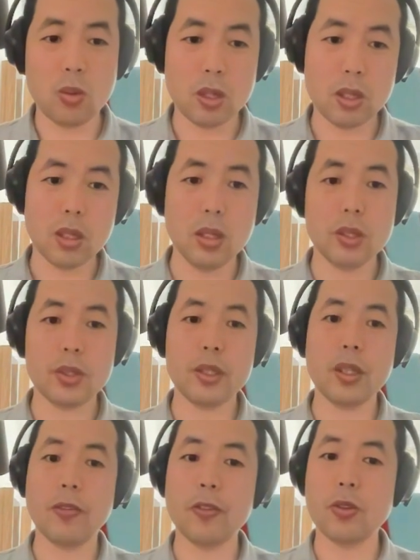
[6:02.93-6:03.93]
或者是俄罗
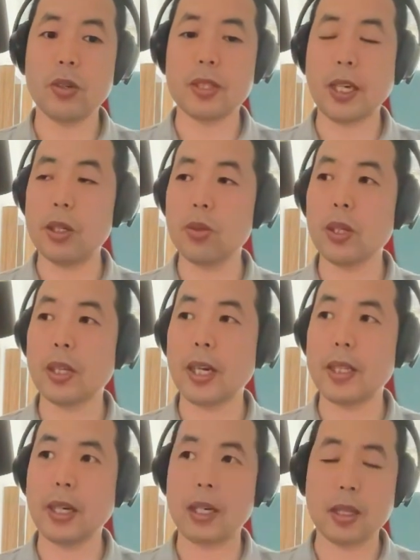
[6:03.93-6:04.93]
斯也付出了惨重的
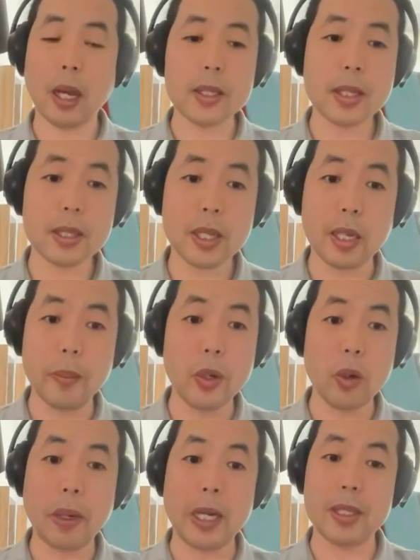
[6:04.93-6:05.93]
代价，他现在也没
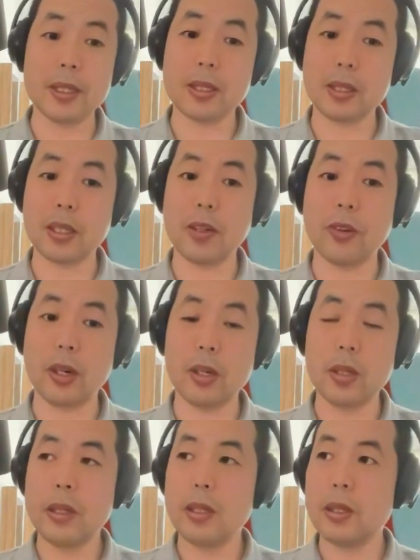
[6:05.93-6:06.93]
有把那四个地方，
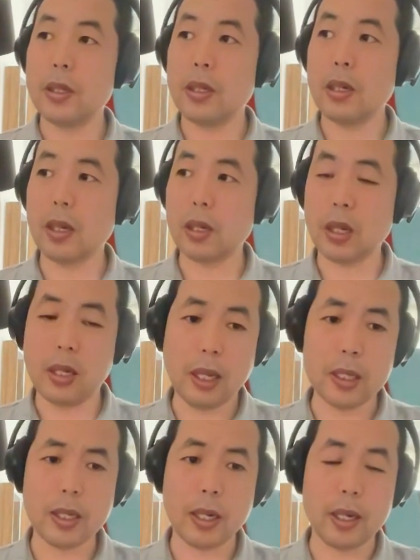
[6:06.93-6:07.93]
嗯，给
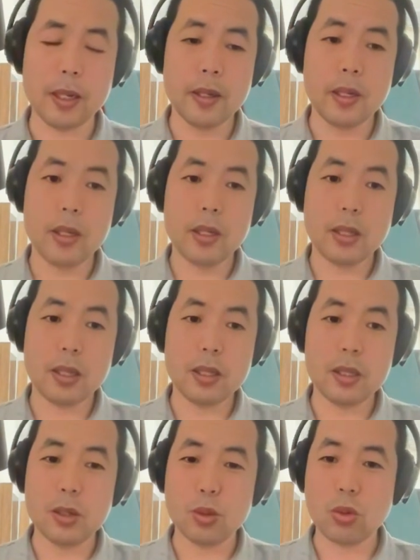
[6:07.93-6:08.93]
拿下来。那
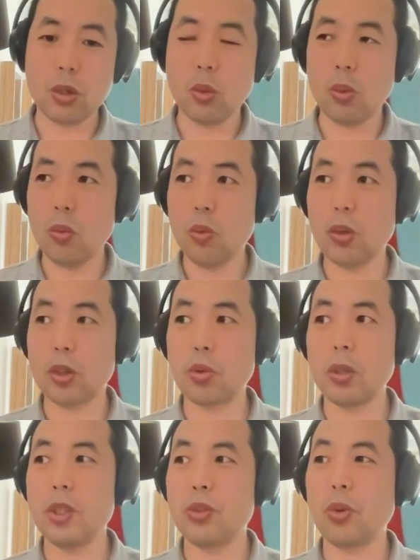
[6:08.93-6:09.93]
你说我
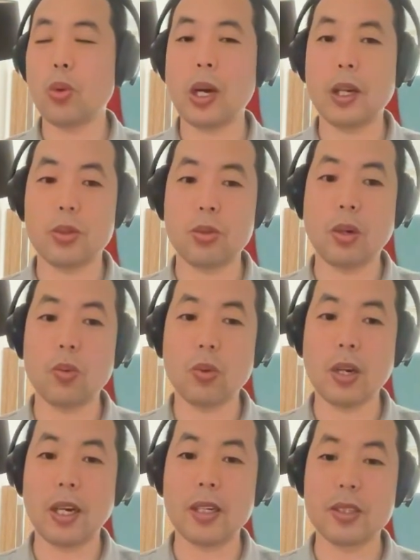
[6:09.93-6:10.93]
说一句话就让乌
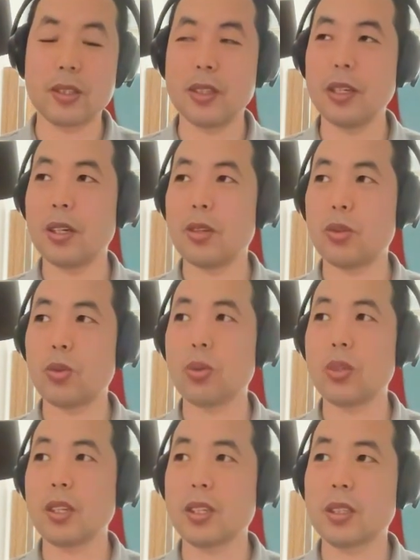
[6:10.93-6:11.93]
克兰直接就
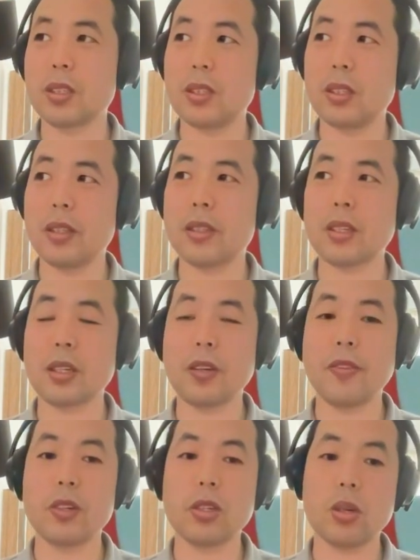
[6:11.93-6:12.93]
那那四个
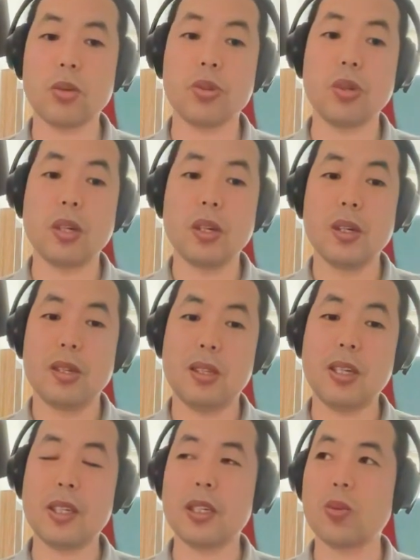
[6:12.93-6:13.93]
地方撤出去，
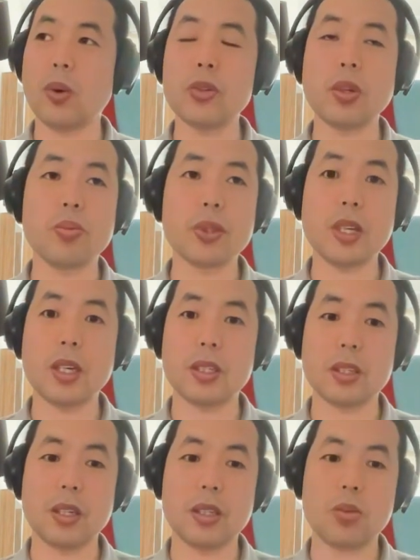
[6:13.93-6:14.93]
那也是完全不现
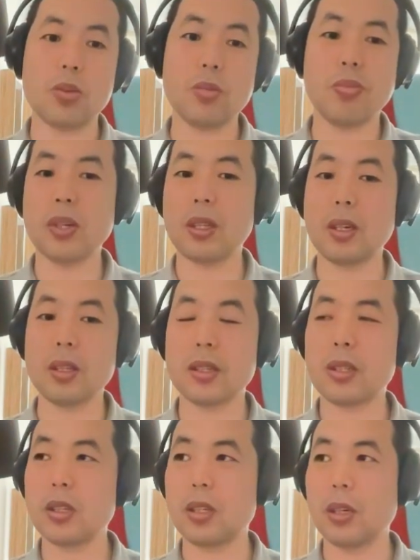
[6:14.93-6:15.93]
实的，结果就不可能的
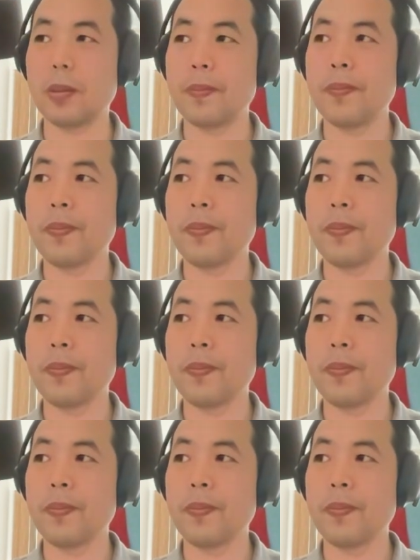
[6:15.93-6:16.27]
事情。